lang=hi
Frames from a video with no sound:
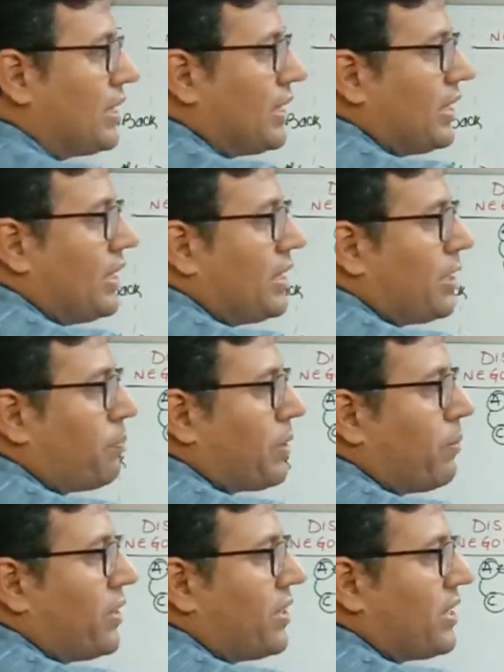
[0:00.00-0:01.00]
ई e ने
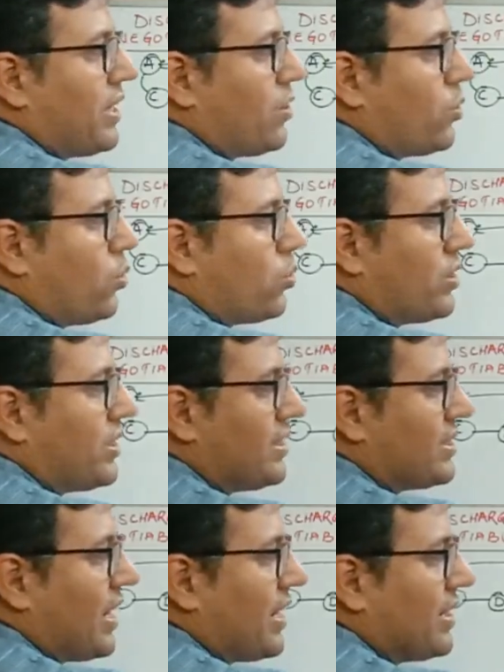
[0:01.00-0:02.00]
पेमेंट किया तो उनकी
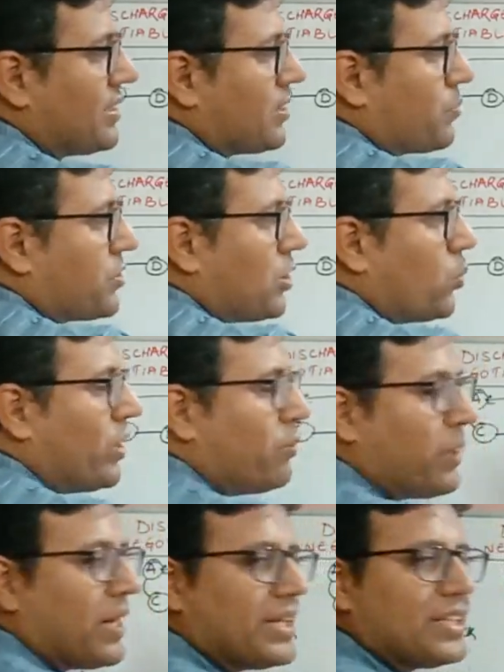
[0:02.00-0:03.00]
सारी
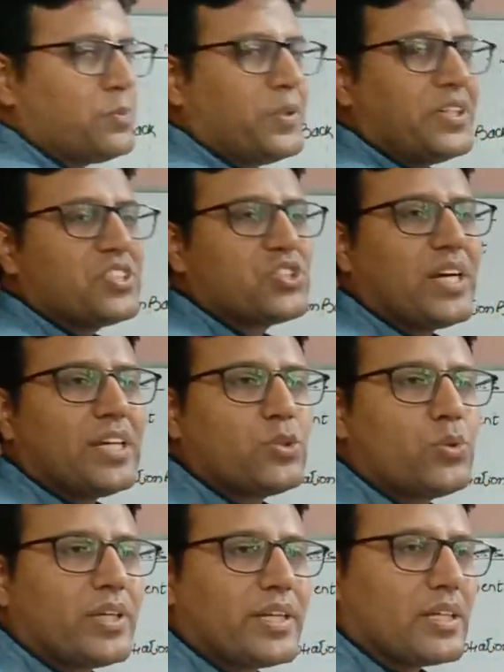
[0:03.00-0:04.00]
सब्सिक्वेंट पार्टीज भी डिस्चार्ज
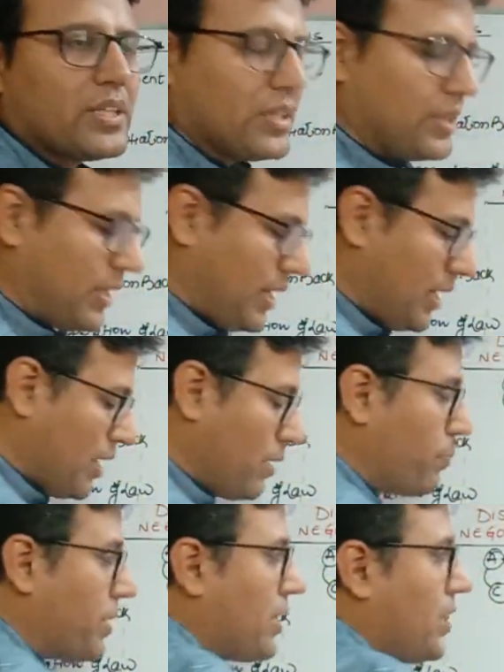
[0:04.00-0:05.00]
हो गई यहां
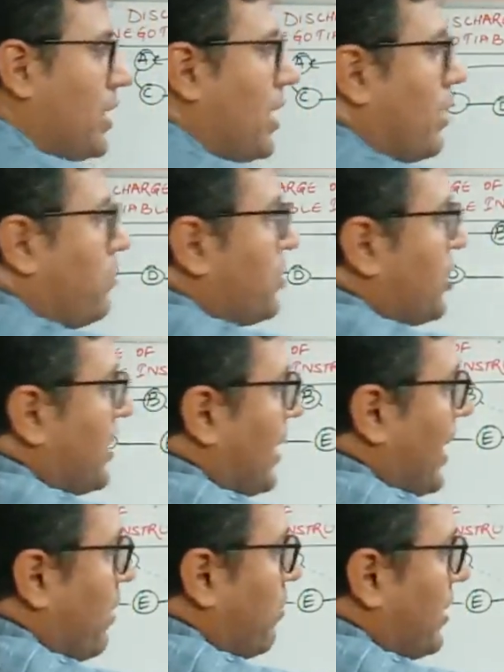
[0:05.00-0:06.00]
पे अब जी
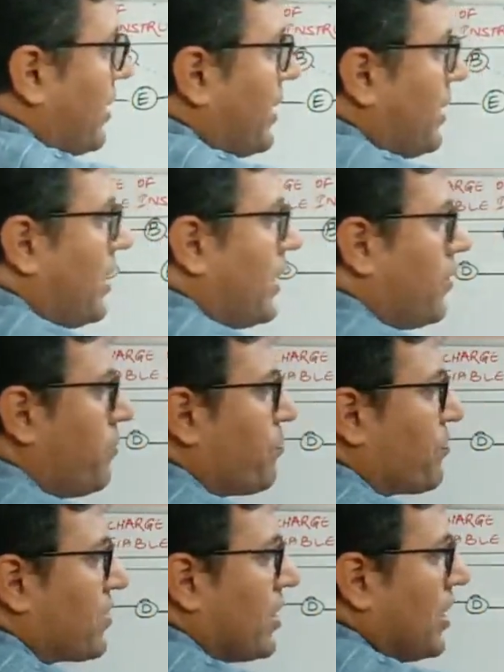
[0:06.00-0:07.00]
लायबल नहीं है
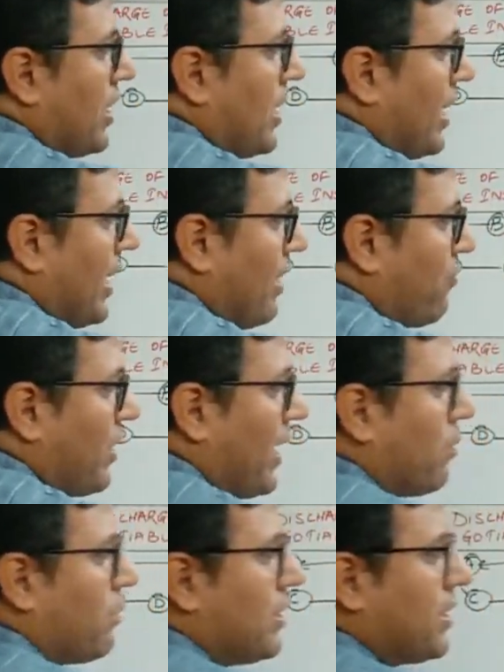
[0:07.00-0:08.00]
एफ
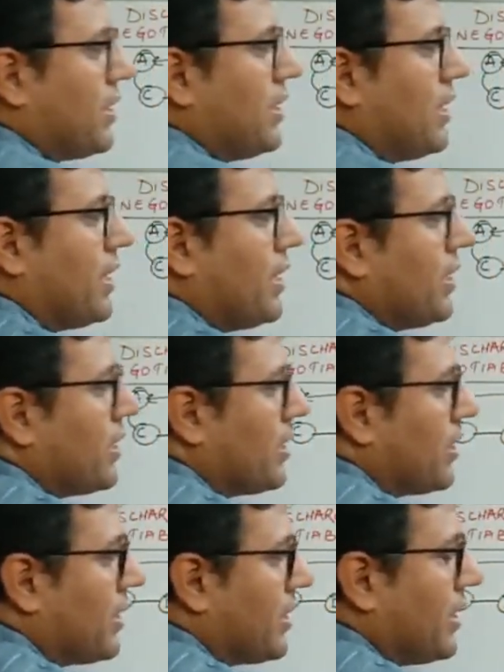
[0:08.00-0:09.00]
लायबल नहीं है
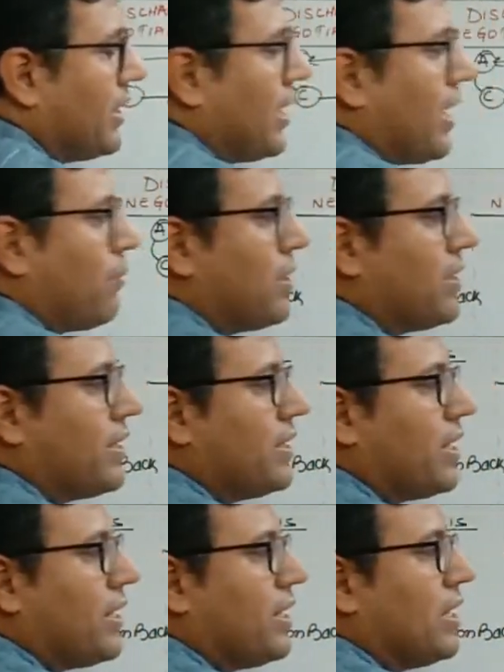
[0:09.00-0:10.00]
ई e लायबल
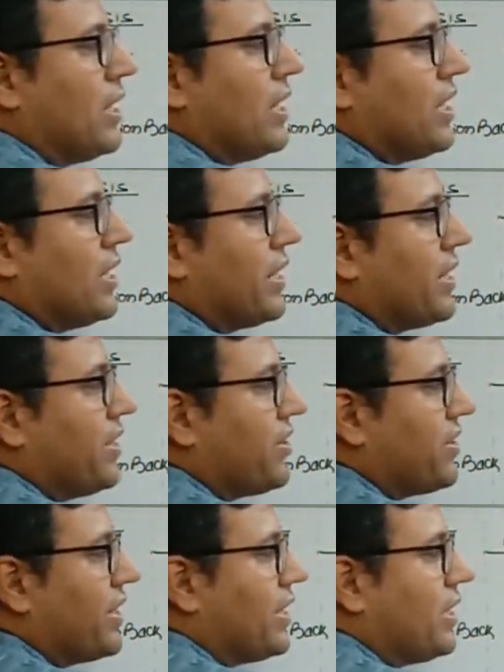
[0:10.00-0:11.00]
नहीं है
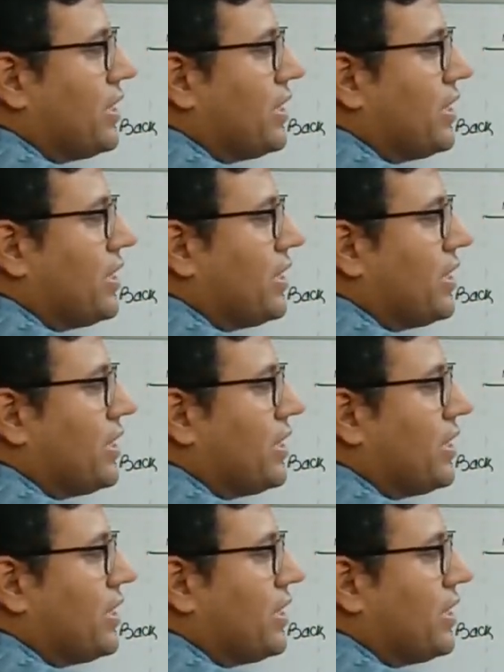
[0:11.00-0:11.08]
लेकिन डी